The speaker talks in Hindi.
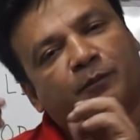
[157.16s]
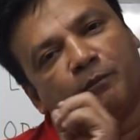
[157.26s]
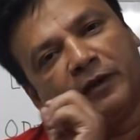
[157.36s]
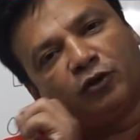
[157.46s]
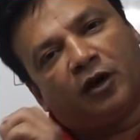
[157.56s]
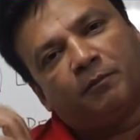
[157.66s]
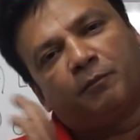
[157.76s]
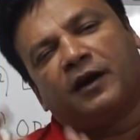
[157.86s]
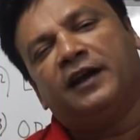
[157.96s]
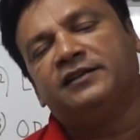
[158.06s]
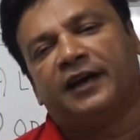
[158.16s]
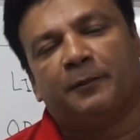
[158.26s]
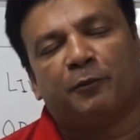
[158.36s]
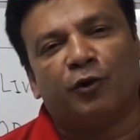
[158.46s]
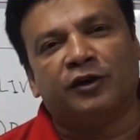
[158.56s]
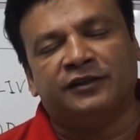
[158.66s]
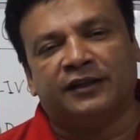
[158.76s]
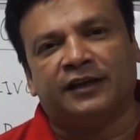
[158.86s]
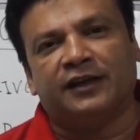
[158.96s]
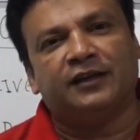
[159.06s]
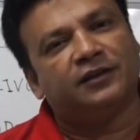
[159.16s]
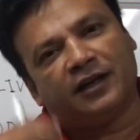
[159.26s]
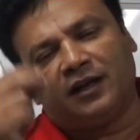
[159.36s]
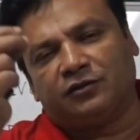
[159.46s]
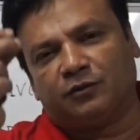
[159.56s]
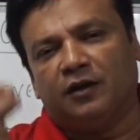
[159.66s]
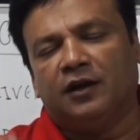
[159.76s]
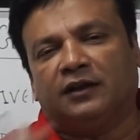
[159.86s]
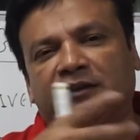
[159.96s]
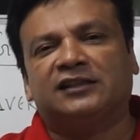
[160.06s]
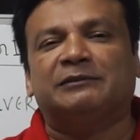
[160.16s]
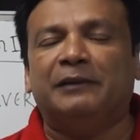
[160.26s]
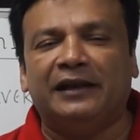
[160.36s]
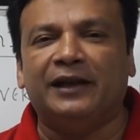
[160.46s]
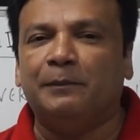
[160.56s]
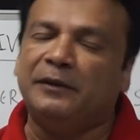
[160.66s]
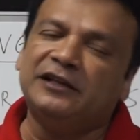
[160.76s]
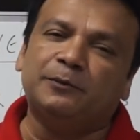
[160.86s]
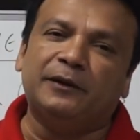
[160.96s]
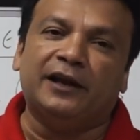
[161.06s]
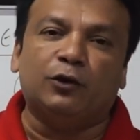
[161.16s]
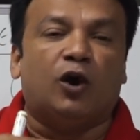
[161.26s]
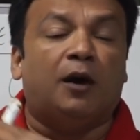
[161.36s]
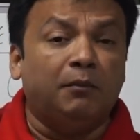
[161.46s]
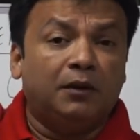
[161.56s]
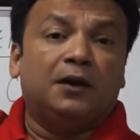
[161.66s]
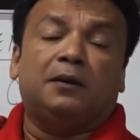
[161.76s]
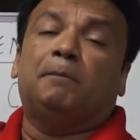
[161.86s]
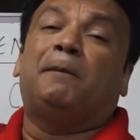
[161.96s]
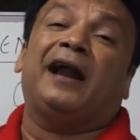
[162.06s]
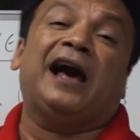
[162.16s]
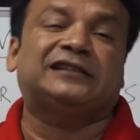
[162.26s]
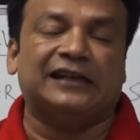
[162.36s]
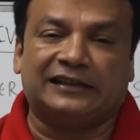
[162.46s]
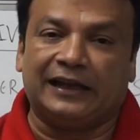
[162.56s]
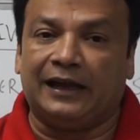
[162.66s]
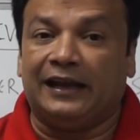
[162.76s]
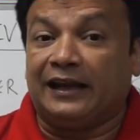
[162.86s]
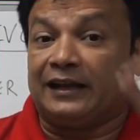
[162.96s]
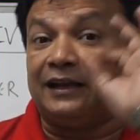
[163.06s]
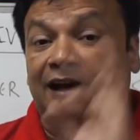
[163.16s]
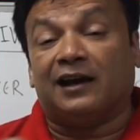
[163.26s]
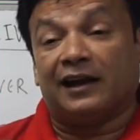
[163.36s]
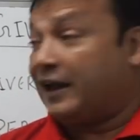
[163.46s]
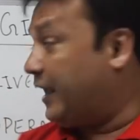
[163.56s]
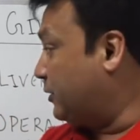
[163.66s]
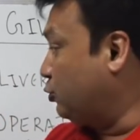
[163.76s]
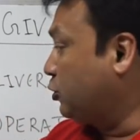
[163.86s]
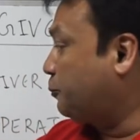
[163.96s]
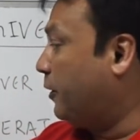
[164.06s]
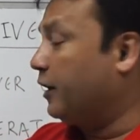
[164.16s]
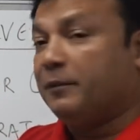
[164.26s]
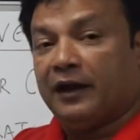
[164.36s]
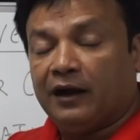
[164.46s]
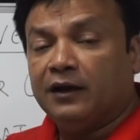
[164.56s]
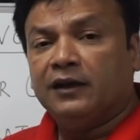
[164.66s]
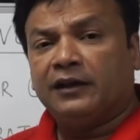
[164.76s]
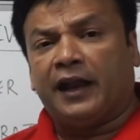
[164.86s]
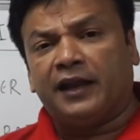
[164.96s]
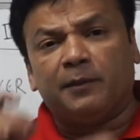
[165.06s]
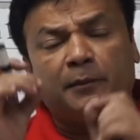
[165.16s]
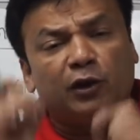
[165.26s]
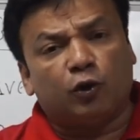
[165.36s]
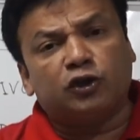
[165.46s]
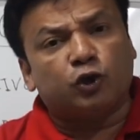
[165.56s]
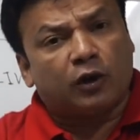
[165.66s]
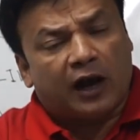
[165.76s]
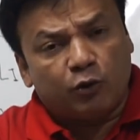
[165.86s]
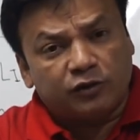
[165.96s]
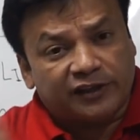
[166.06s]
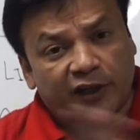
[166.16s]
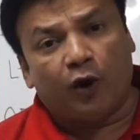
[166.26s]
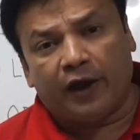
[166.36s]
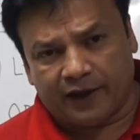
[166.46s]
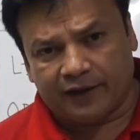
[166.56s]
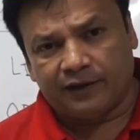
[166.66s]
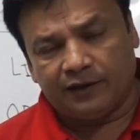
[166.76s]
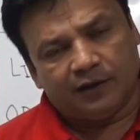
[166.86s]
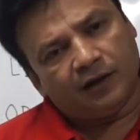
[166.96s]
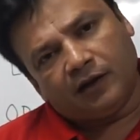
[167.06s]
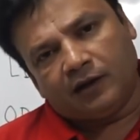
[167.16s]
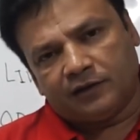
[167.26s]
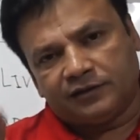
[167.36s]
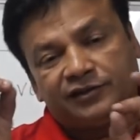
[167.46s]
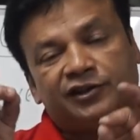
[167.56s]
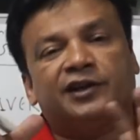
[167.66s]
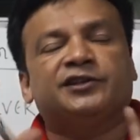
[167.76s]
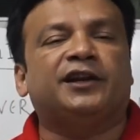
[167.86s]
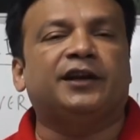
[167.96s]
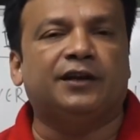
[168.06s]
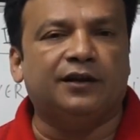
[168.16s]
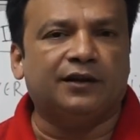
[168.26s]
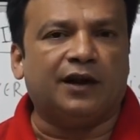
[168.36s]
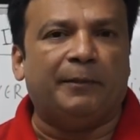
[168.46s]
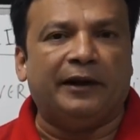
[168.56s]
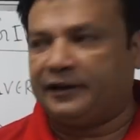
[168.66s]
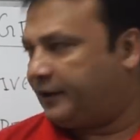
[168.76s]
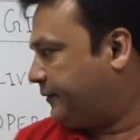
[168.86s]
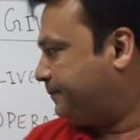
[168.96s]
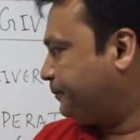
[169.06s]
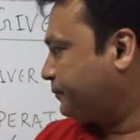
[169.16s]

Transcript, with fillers: में तो हम कई सारे प्रोडक्ट देते हैं है ना दस मिलियन बीस मिलियन को हम बढ़ा सकते हैं लेकिन अगर एजुस्पोर्मिया यानी कि बिल्कुल शुक्राणु जीरो है सर्जरी का मैटर है